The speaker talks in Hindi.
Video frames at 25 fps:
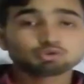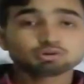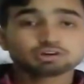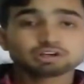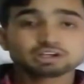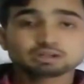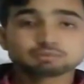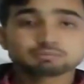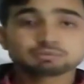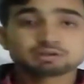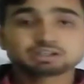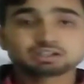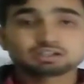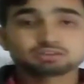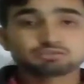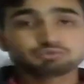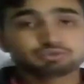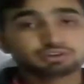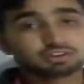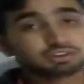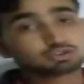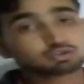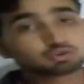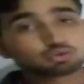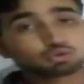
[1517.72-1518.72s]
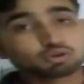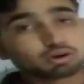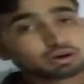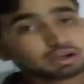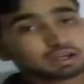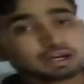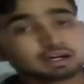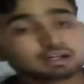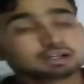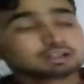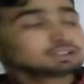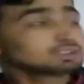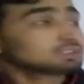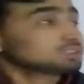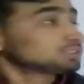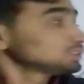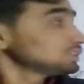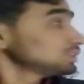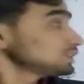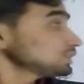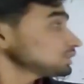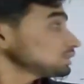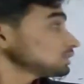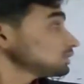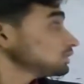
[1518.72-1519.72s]
हो गई इनमें डिफरेंस हो गया
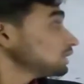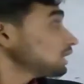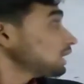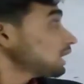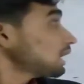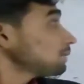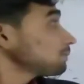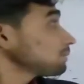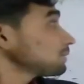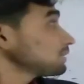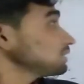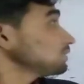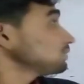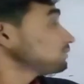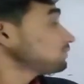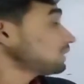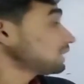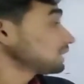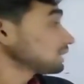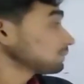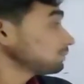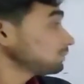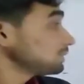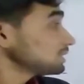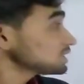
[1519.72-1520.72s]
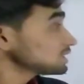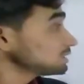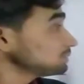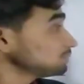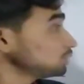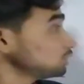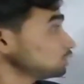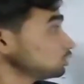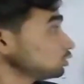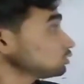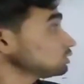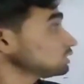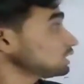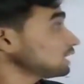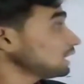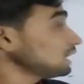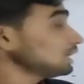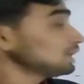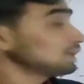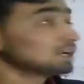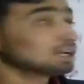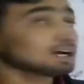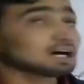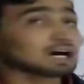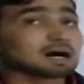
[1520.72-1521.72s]
ठीक आपका ये पार्ट फर्स्ट वीडियो था
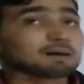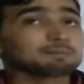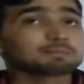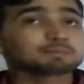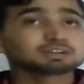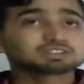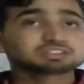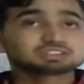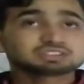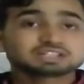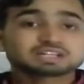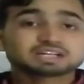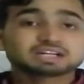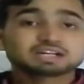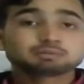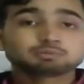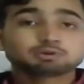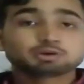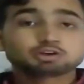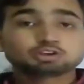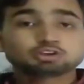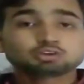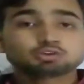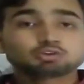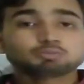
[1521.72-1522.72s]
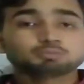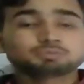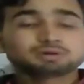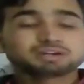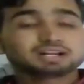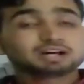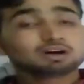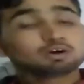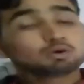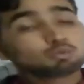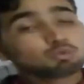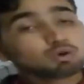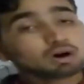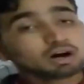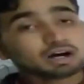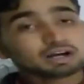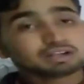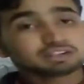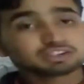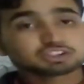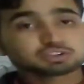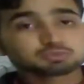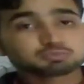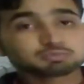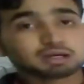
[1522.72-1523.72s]
आपका सेकंड वीडियो बना हुआ है
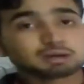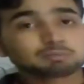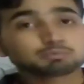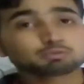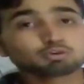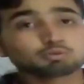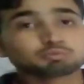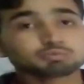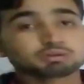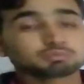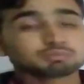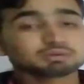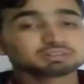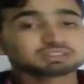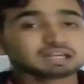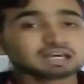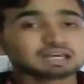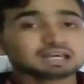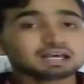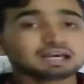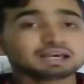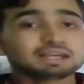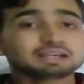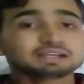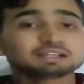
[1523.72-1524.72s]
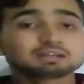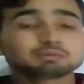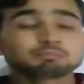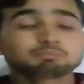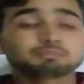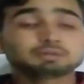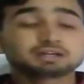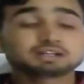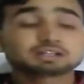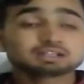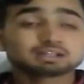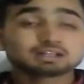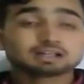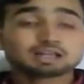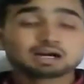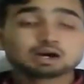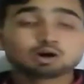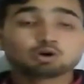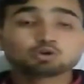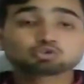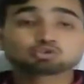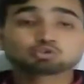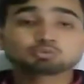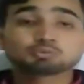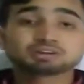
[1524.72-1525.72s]
जिसमें आपको हमने बताया है कि मेटल
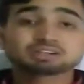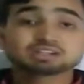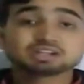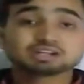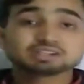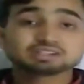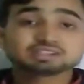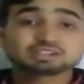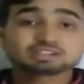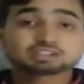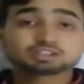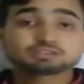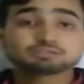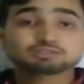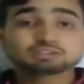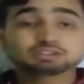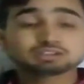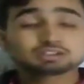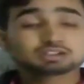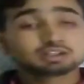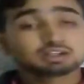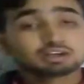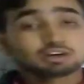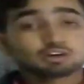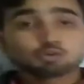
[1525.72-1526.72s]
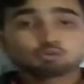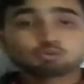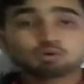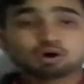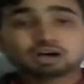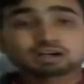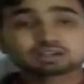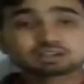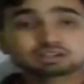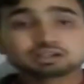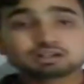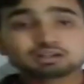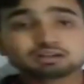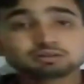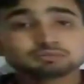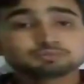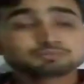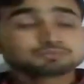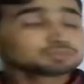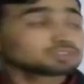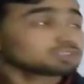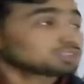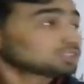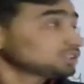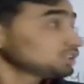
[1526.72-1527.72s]
हाउ टू मेटल रिएक्ट विथ वाटर
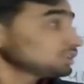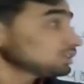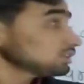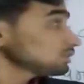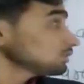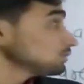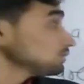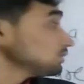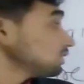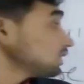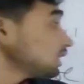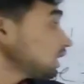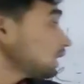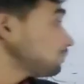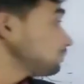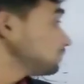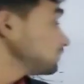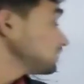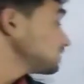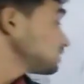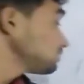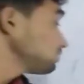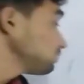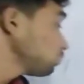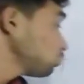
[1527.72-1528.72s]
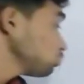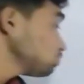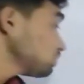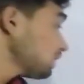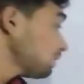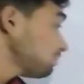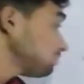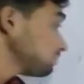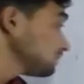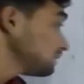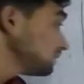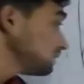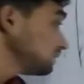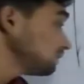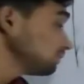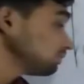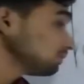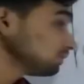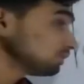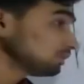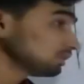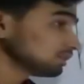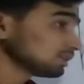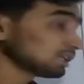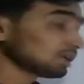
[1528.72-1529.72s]
ठीक अब इसमें कुछ आपकी
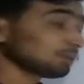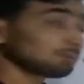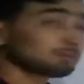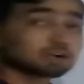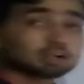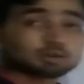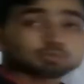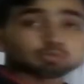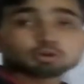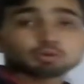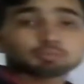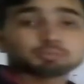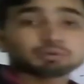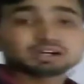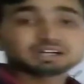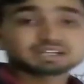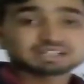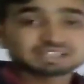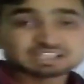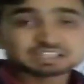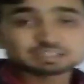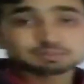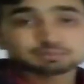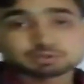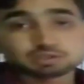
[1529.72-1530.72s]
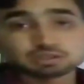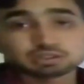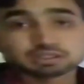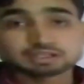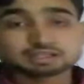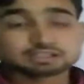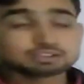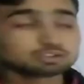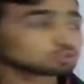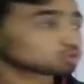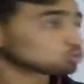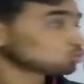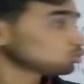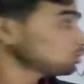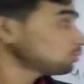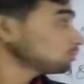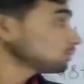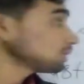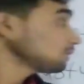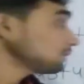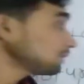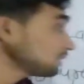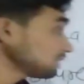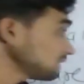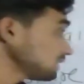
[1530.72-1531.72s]
केमिकल प्रॉपर्टीज भी हैं जिसको हम
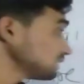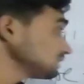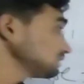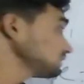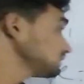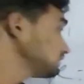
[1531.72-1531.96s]
कवर कर